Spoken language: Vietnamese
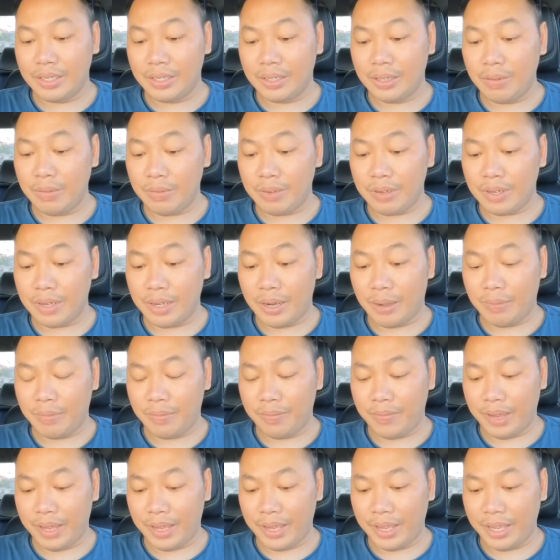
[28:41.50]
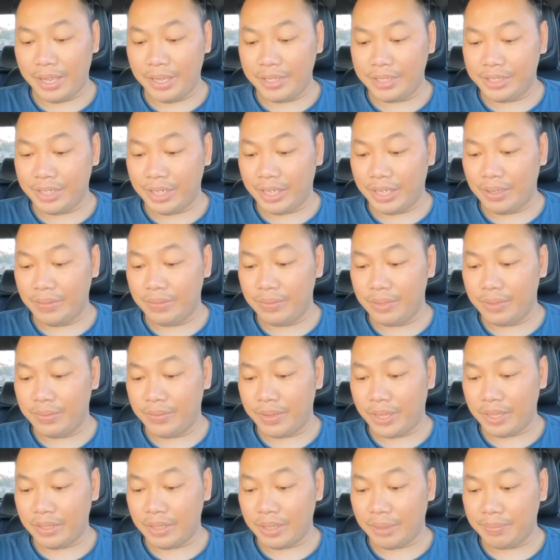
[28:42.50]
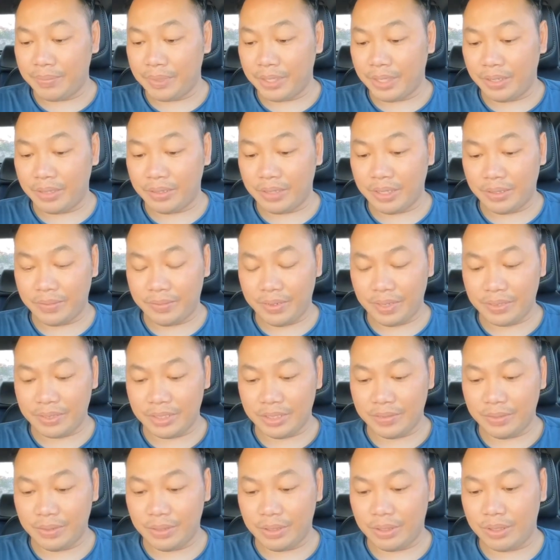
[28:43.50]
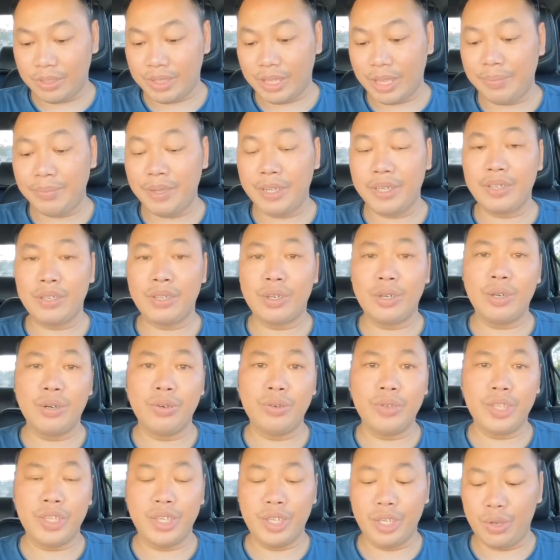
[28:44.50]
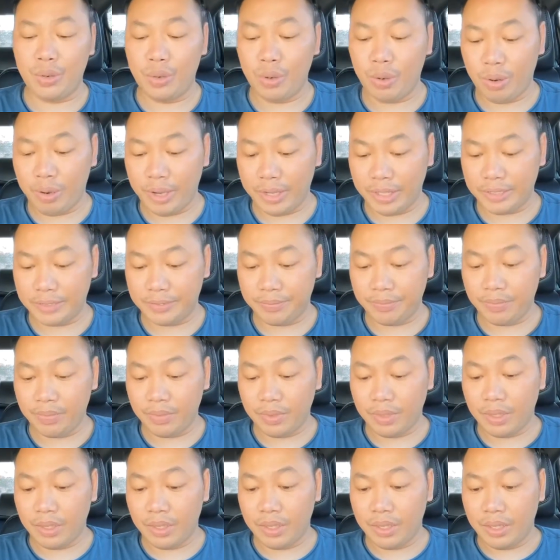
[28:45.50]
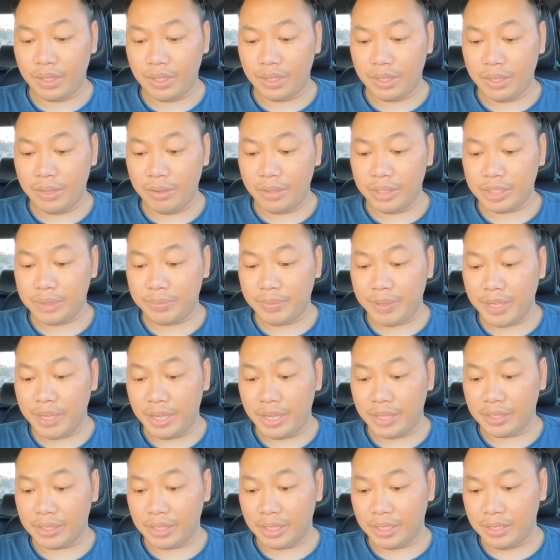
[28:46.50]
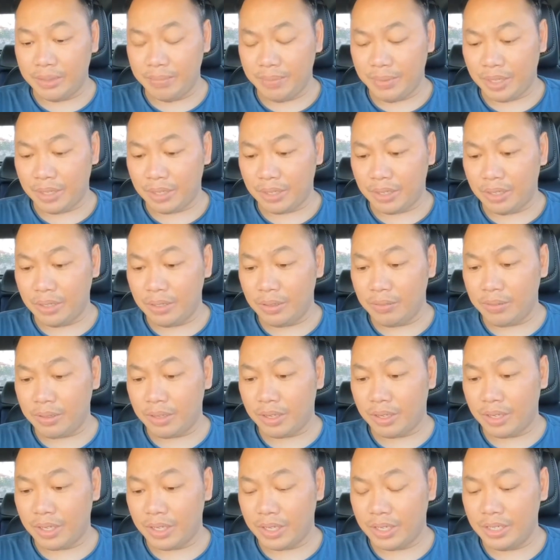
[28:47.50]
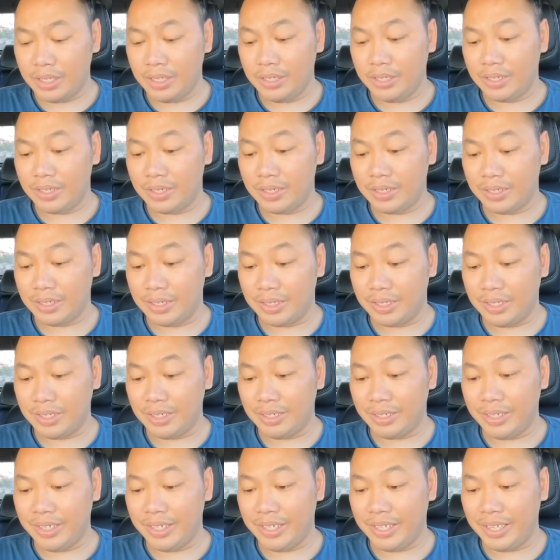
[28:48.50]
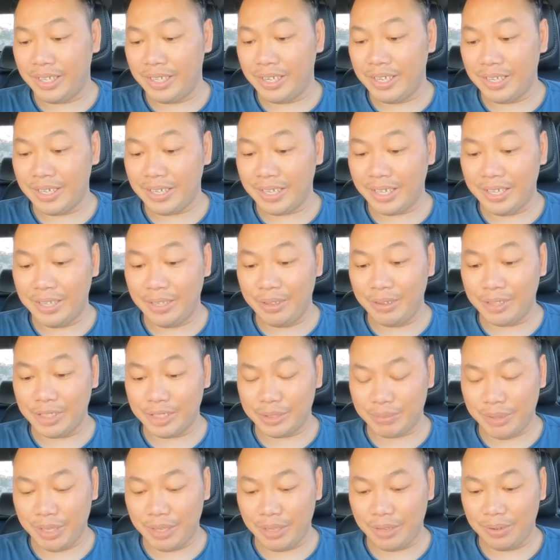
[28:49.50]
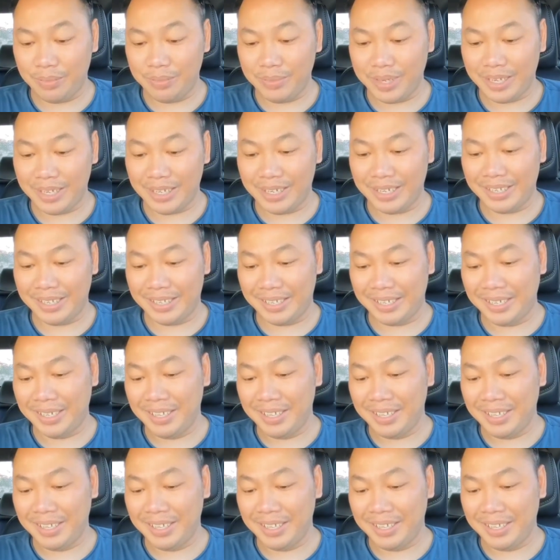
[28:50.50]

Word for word: chúc Lộc và hai cháu vui vẻ tâm thiện chờ Phật sẽ phù hộ cảm ơn cô Diệu Oanh USB điện tử mà có lúc còn hư nữa nói gì đến cái USB của mình à,